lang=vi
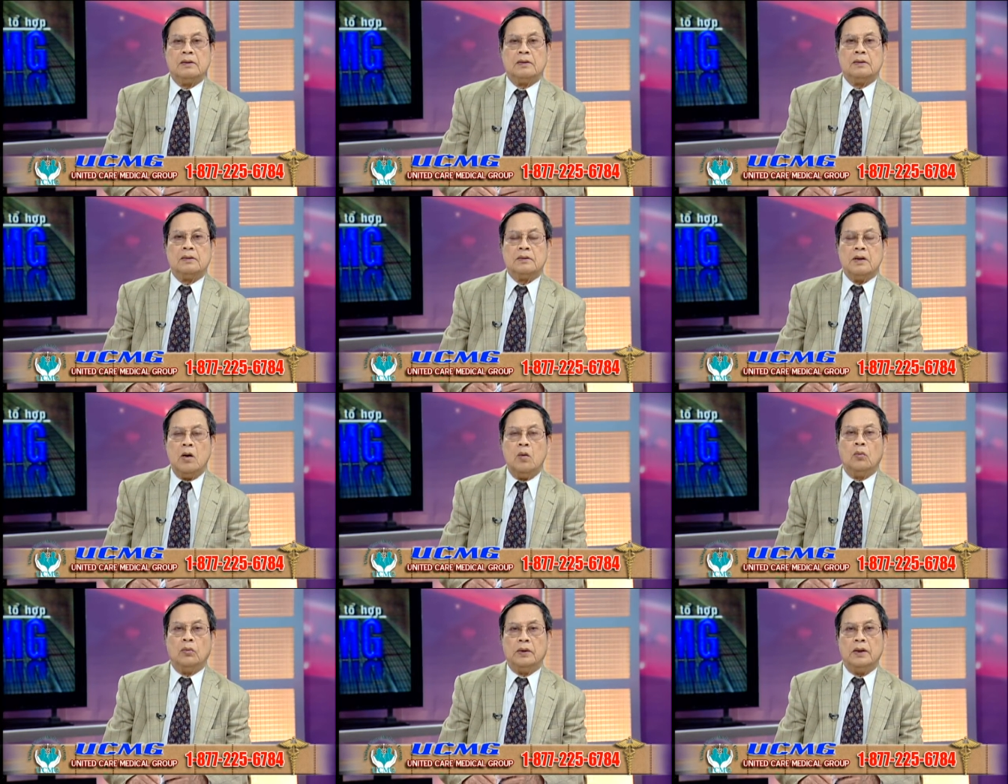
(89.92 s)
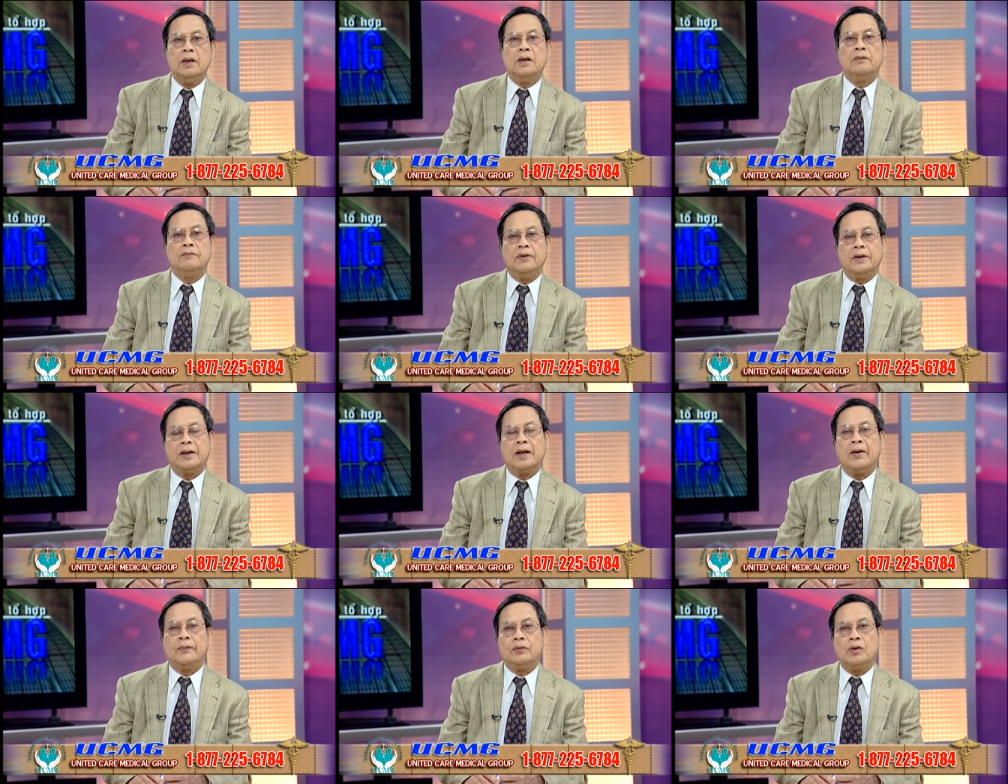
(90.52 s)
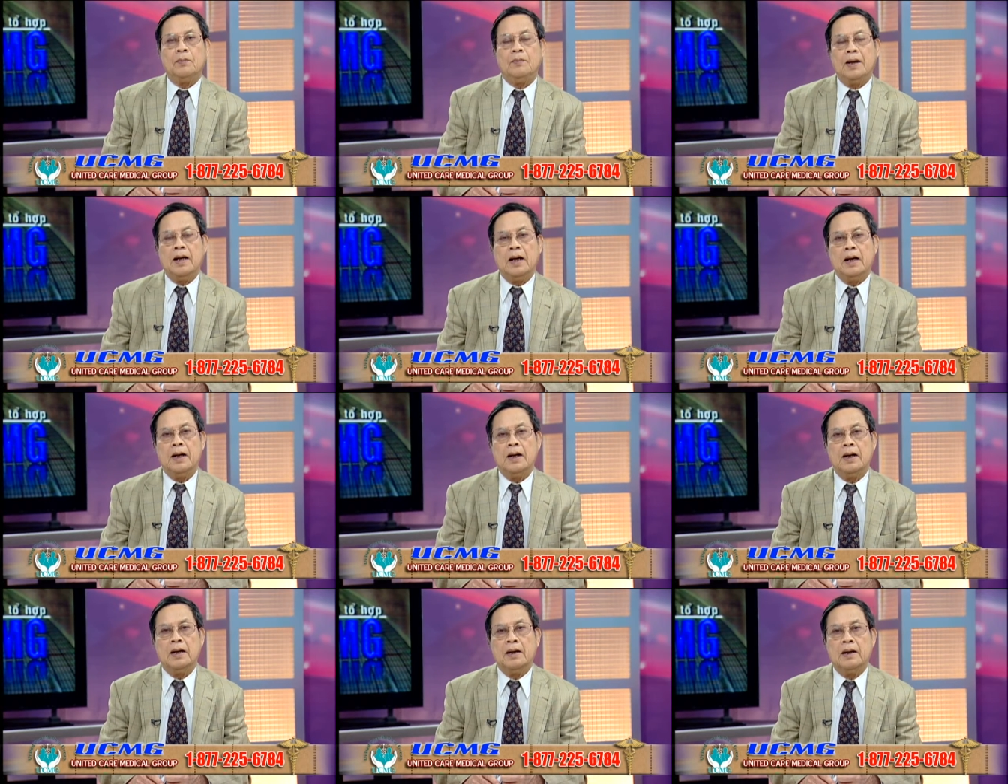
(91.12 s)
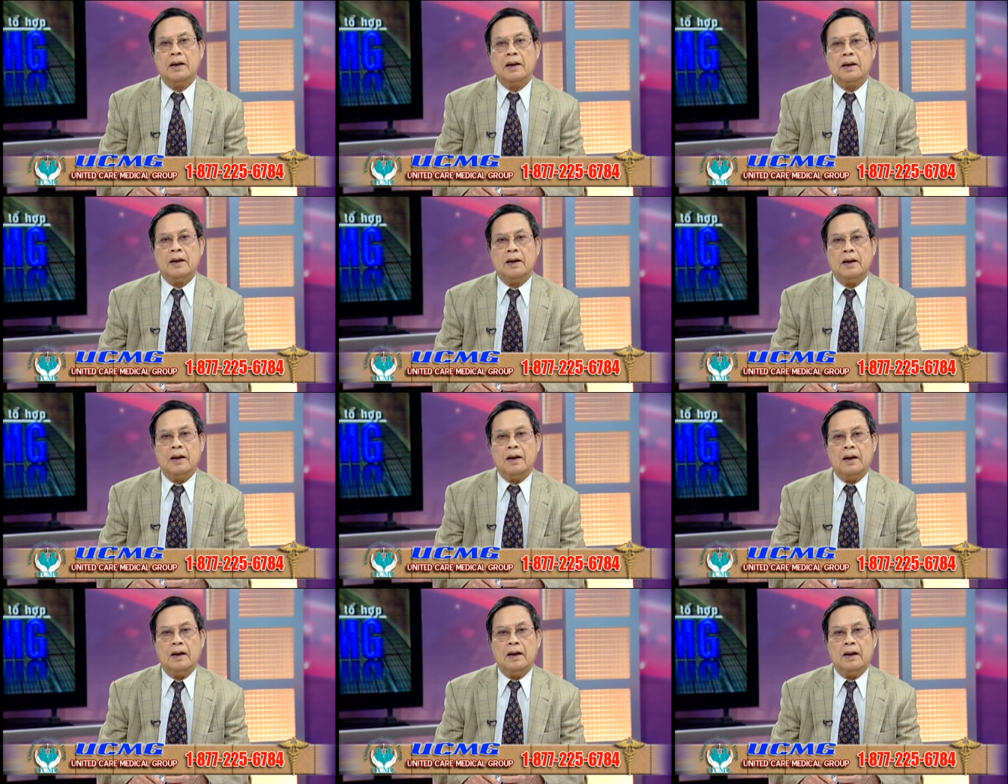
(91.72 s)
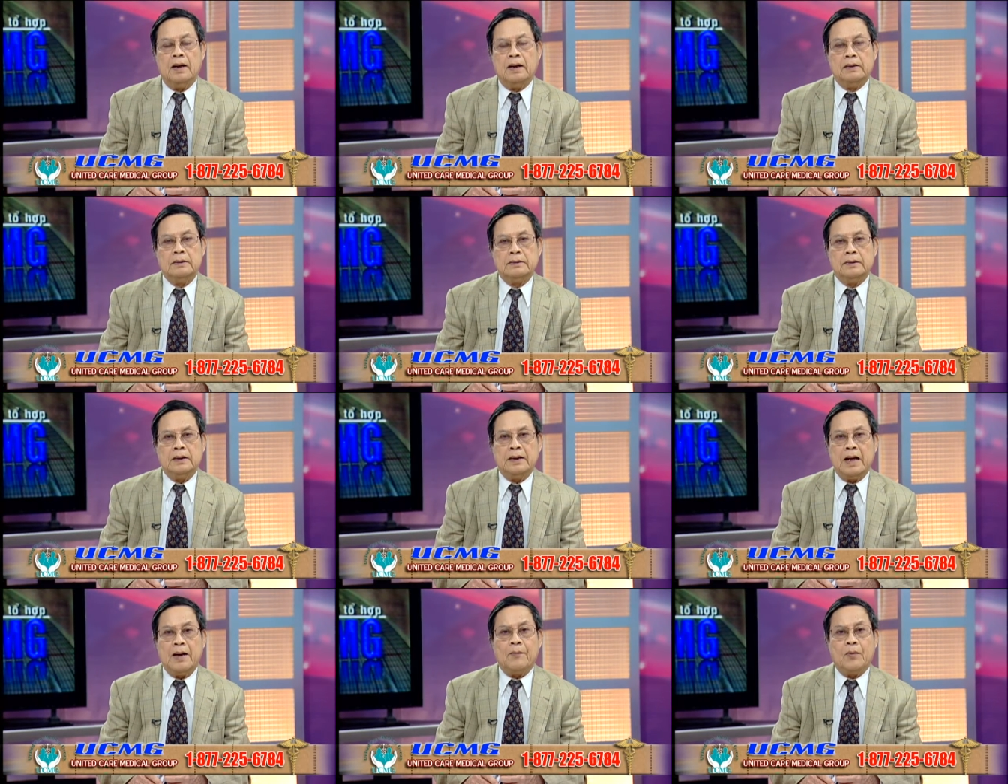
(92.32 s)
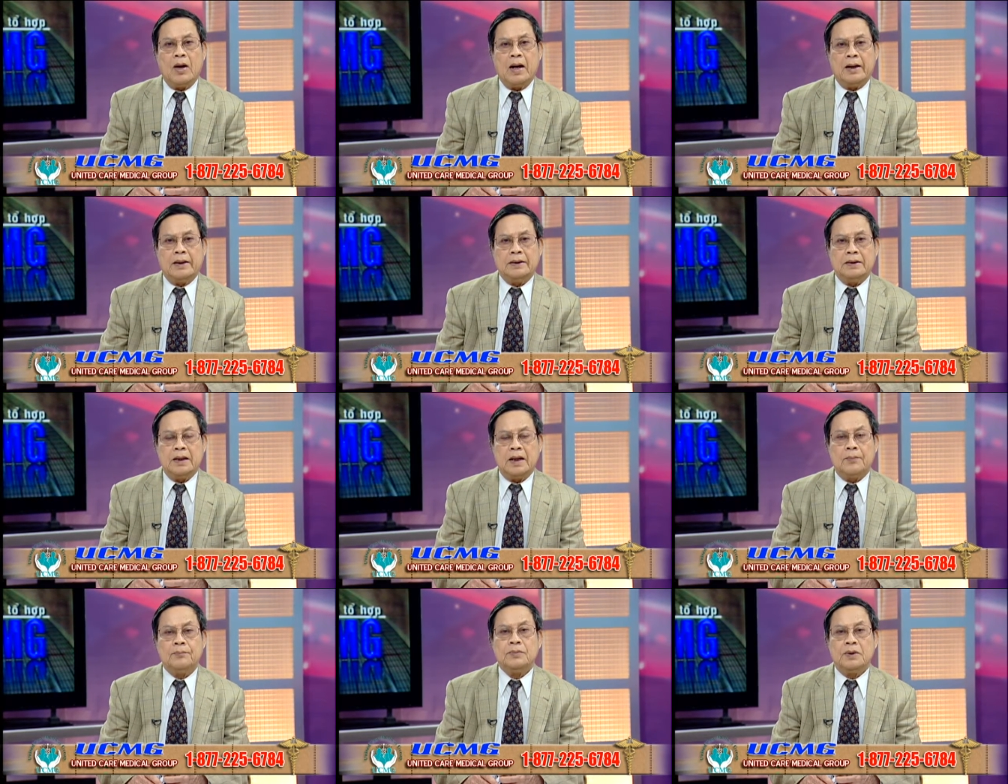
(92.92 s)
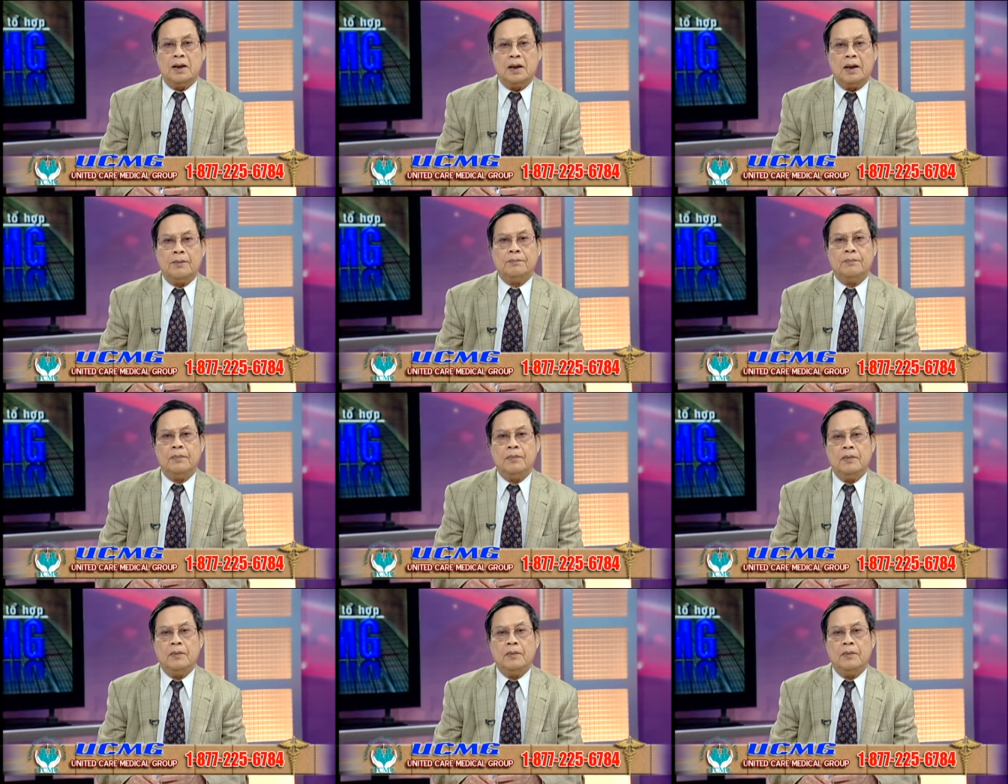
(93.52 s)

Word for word: đầu tiên với Captima à, từ năm 1995